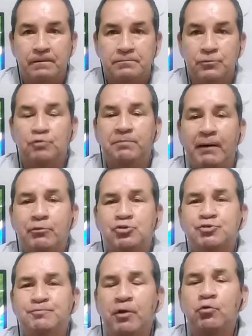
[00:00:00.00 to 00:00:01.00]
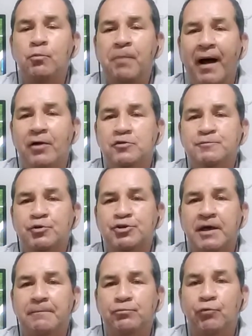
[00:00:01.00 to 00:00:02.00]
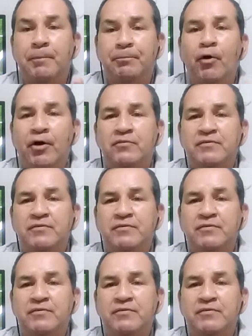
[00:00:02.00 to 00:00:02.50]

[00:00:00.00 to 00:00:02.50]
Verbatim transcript: nos vamos preocupados porque no hay poder